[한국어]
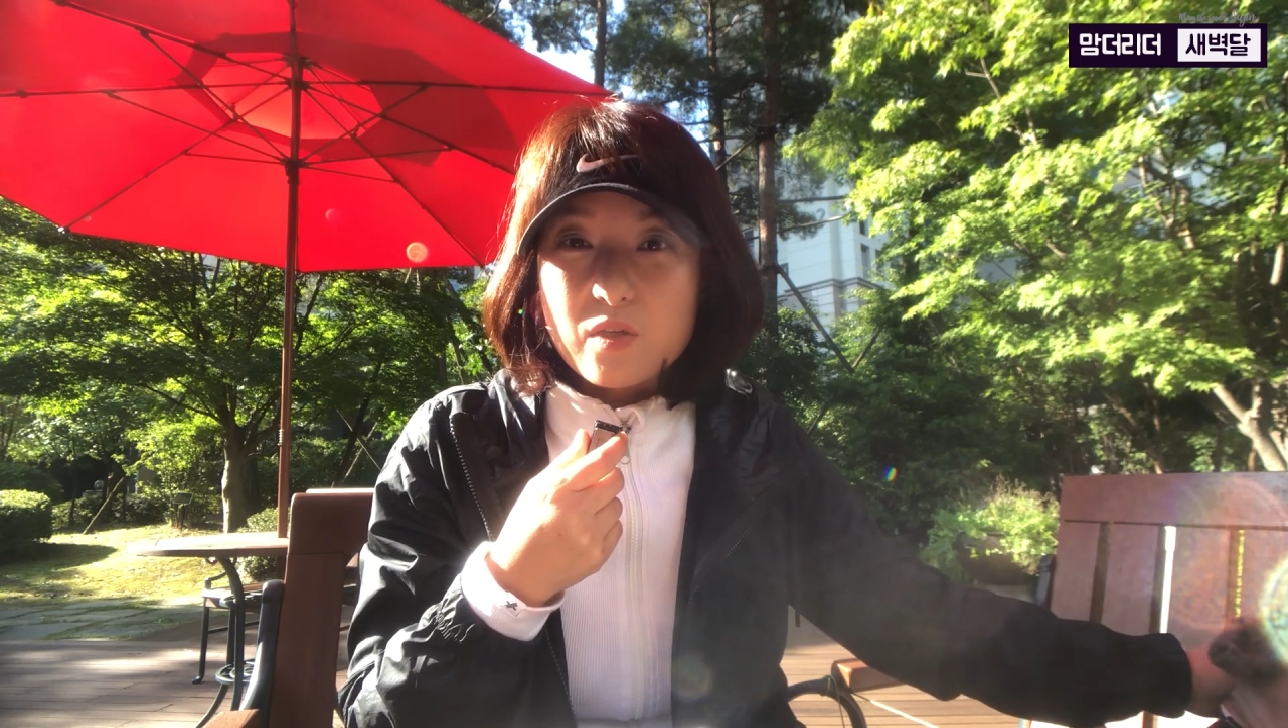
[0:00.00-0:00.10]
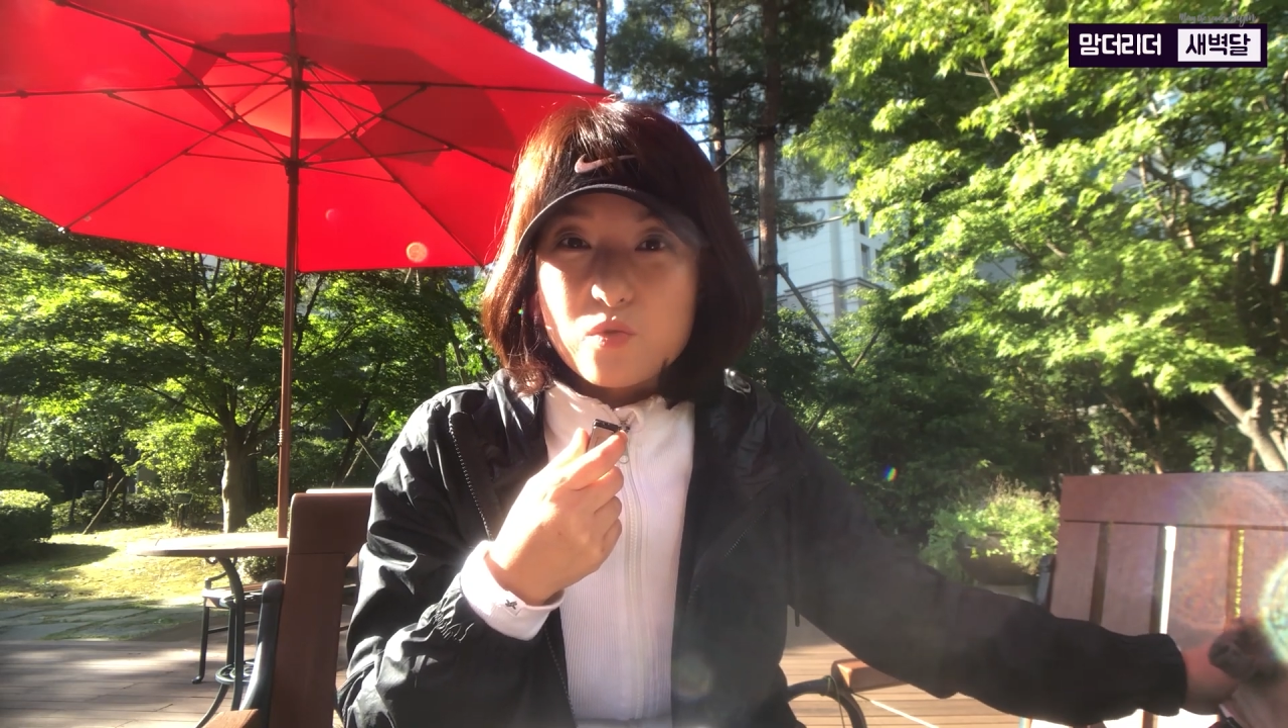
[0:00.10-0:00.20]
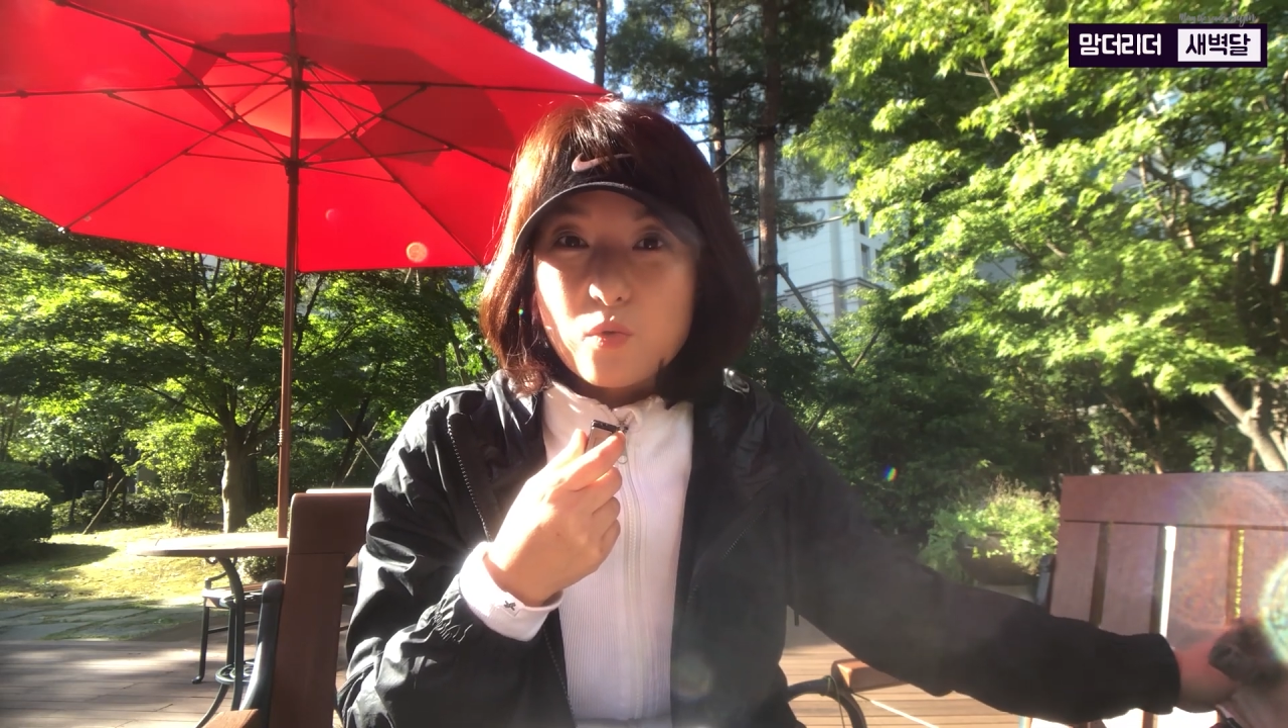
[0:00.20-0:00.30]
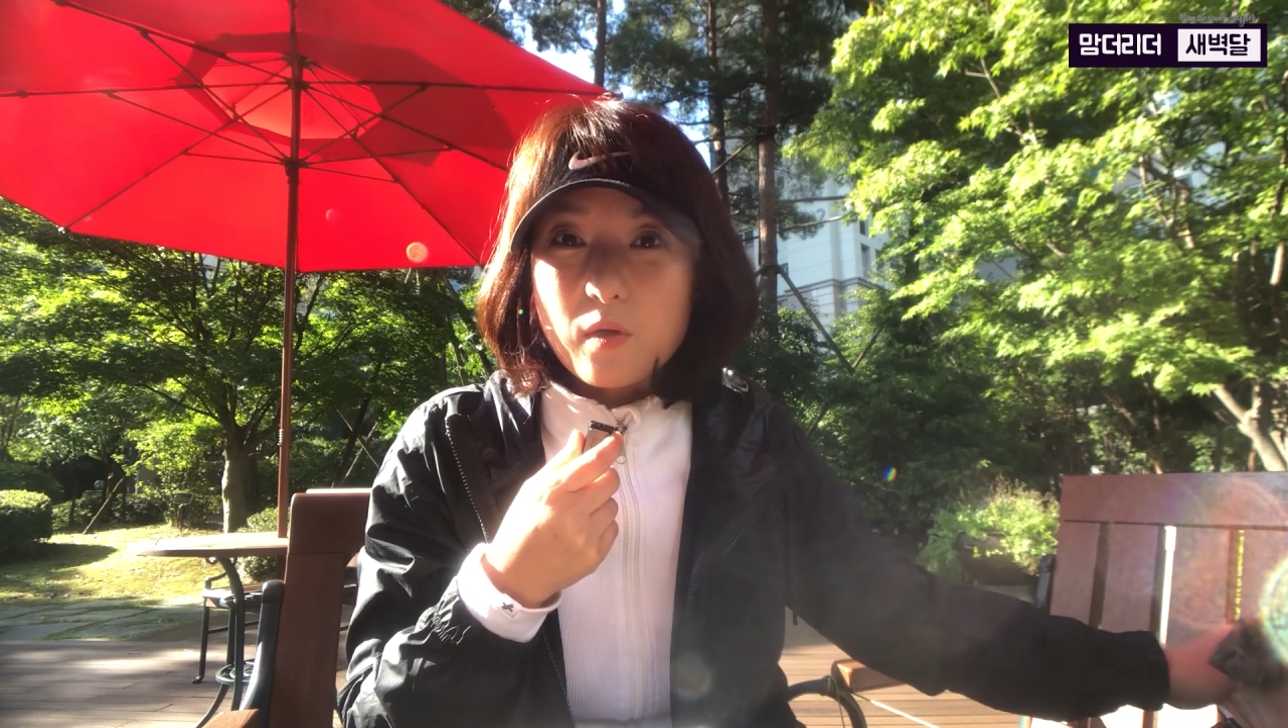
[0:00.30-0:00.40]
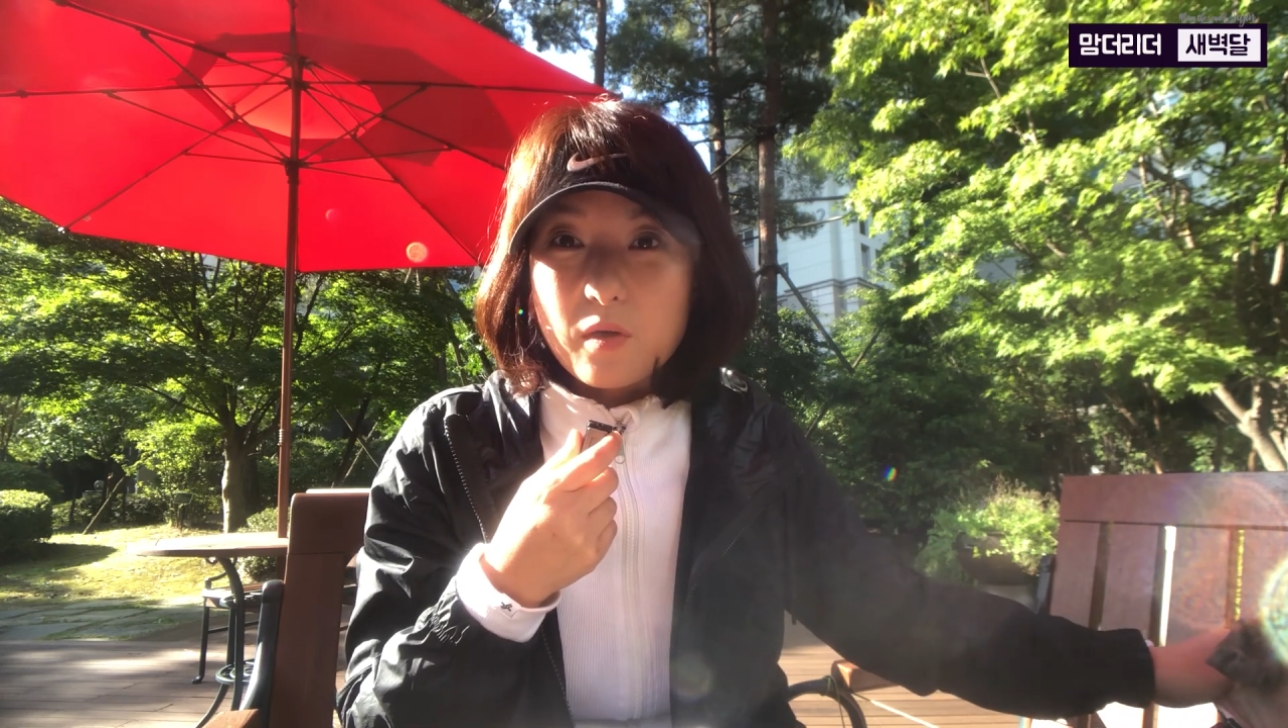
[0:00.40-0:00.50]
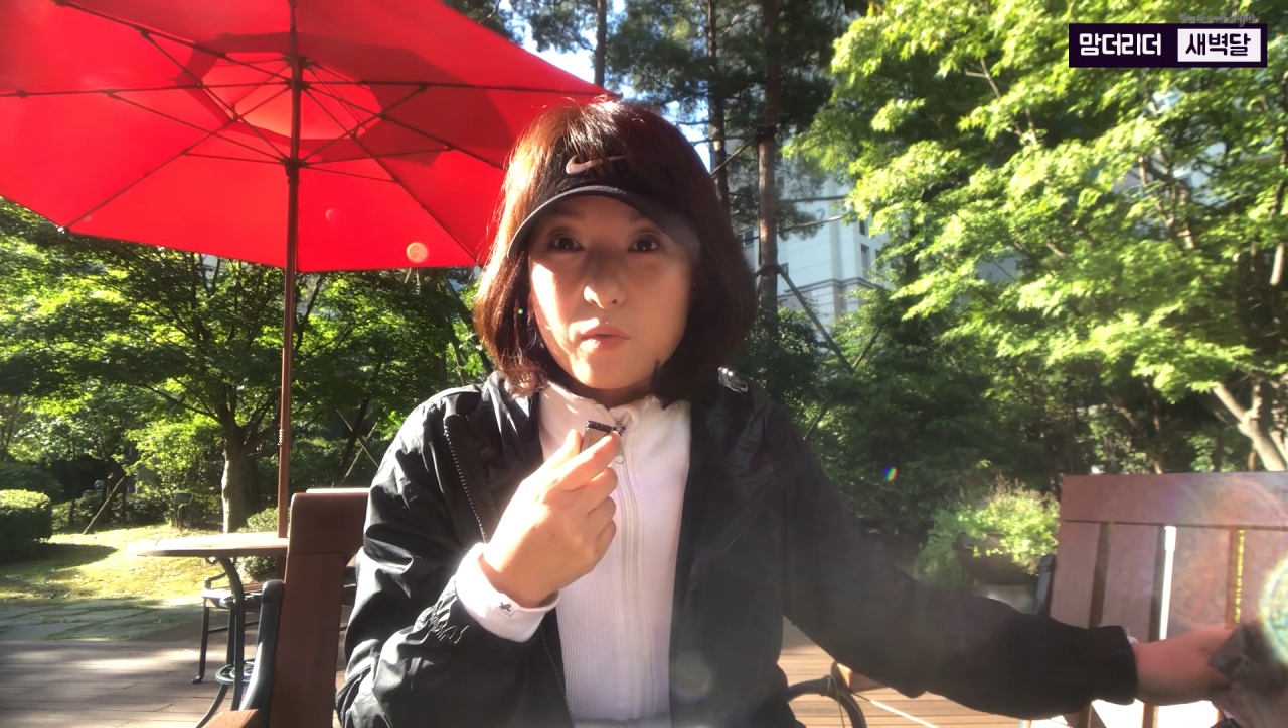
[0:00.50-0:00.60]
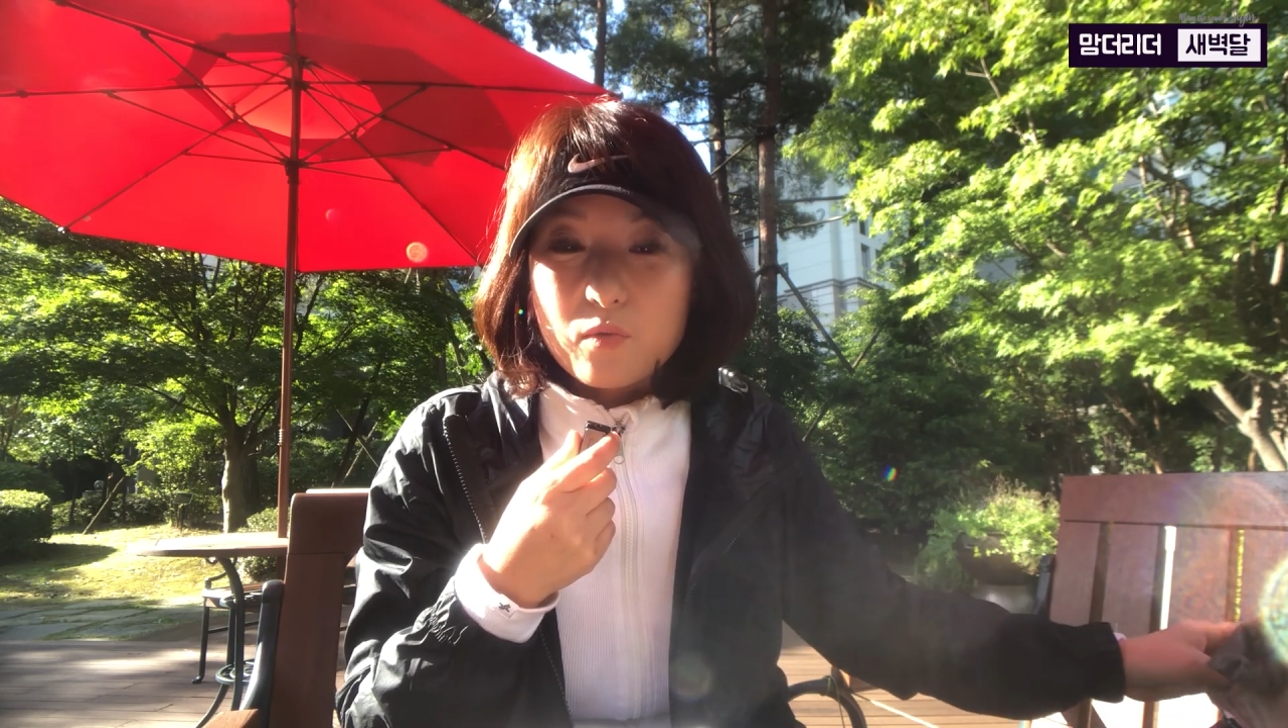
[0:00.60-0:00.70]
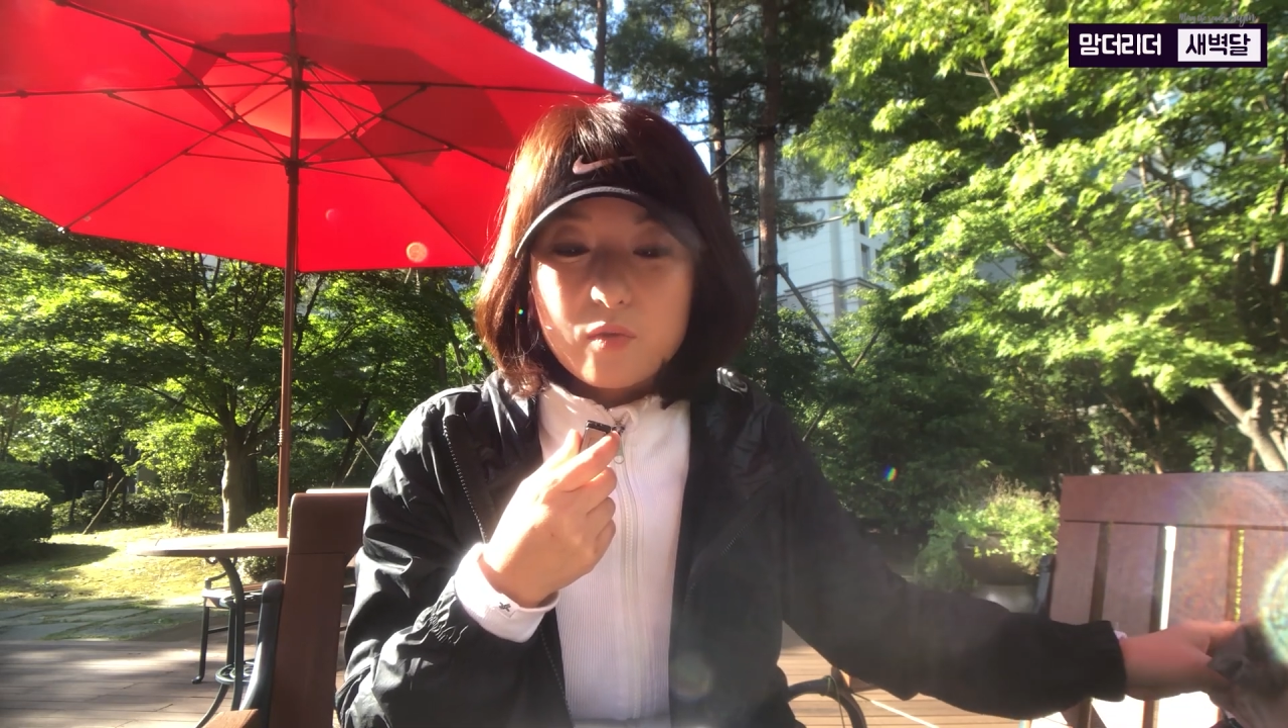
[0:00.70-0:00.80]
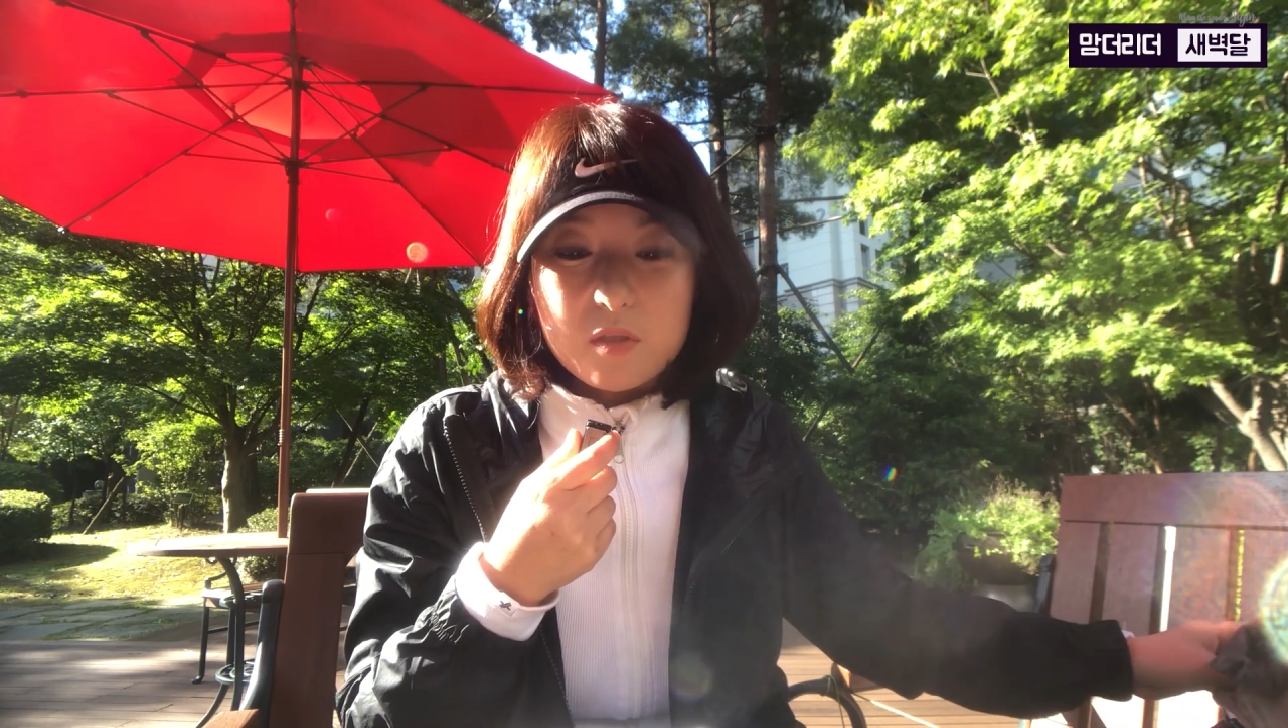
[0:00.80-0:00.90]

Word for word: 좋아하고